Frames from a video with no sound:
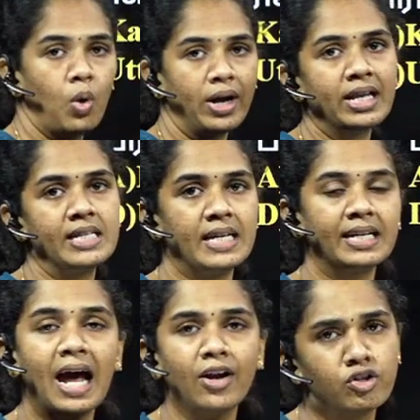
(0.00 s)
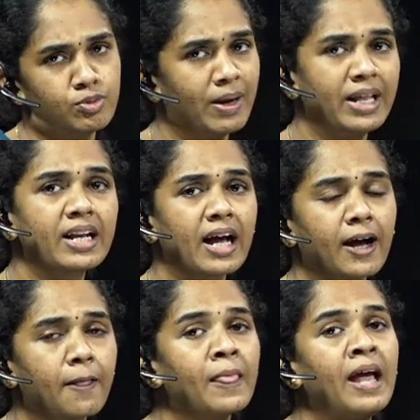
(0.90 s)
அவார்டை ரீசெண்டாக அனௌன்ஸ் பண்ணியிருக்காங்க
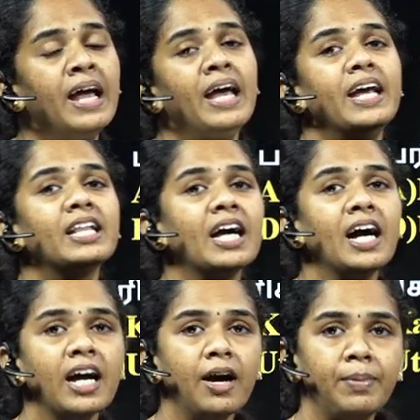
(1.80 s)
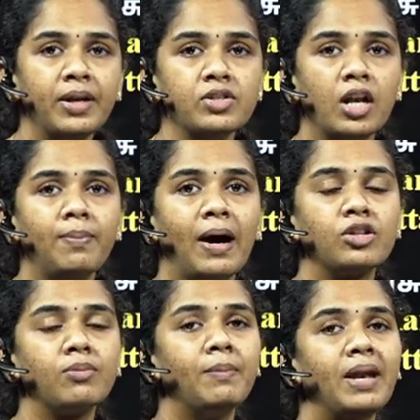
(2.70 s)
எதுக்காக அப்படின்னு சொல்லி
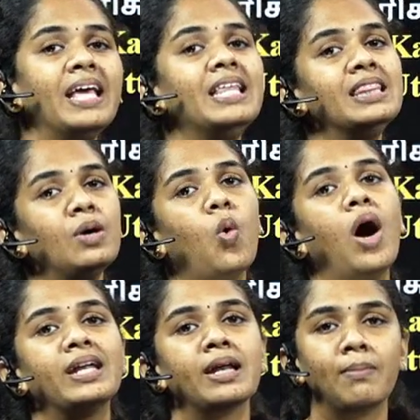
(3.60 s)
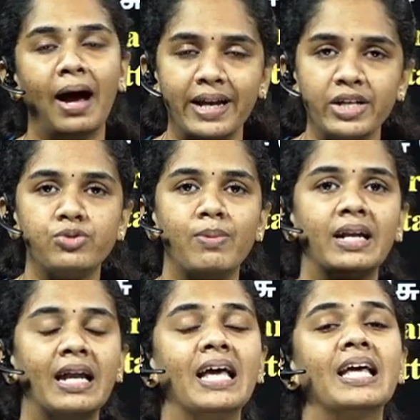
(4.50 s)
பார்த்தோம் அப்படின்னா இந்த வாட்டர்
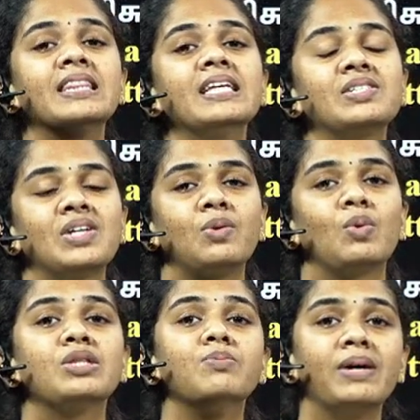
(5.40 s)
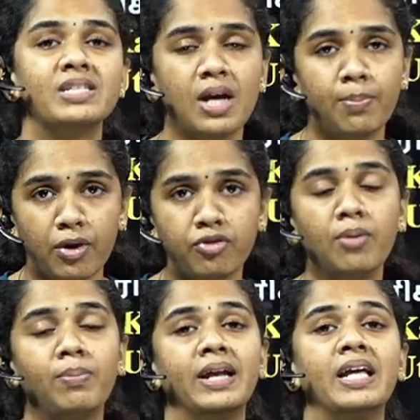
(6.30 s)
மேனேஜ்மெண்ட்ல எந்த ஸ்டேட் வந்து பெஸ்டா
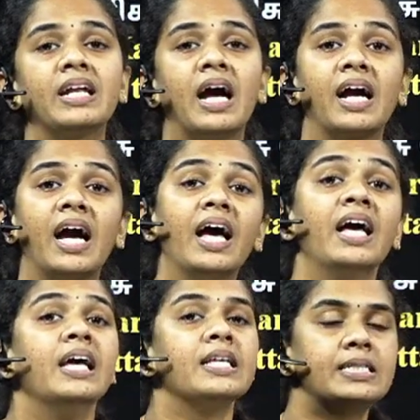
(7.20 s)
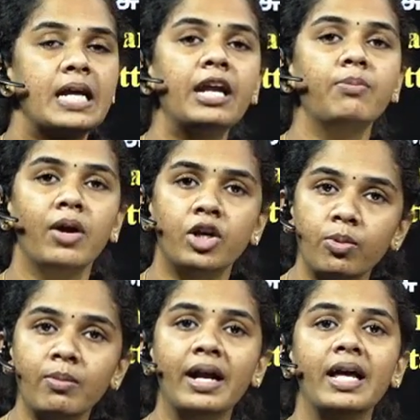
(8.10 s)
பர்ஃபார்ம் பண்ணியிருக்காங்க ஸ்டேட்
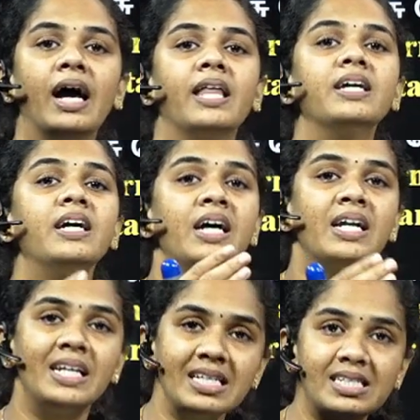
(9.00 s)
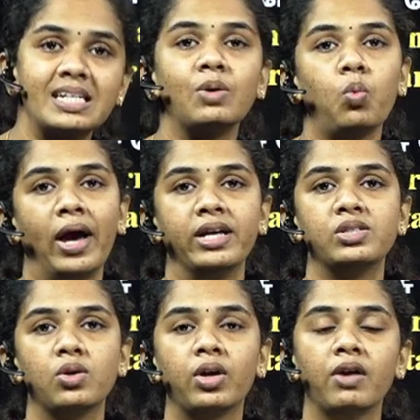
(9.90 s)
மட்டும் கிடையாது டிஸ்ட்ரிக்ட் வைஸ்
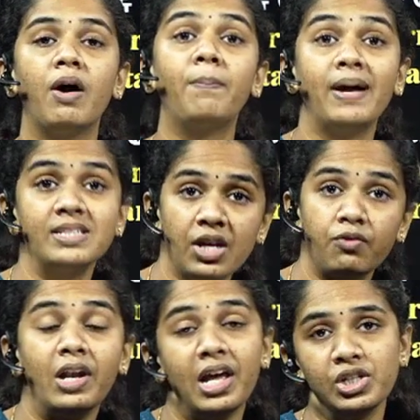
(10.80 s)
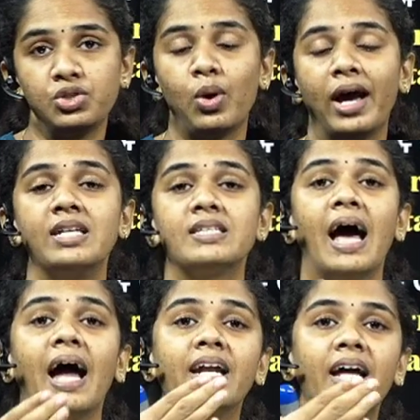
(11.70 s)
ஓகேவா பஞ்சாப் வில்லேஜ் வைஸ்
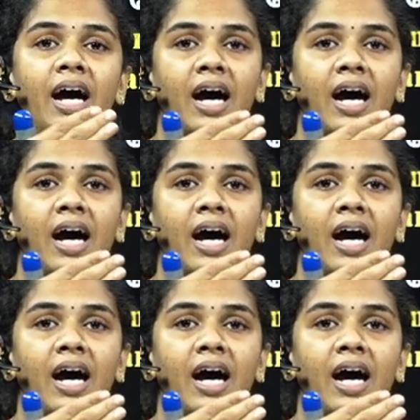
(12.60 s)
அண்ட்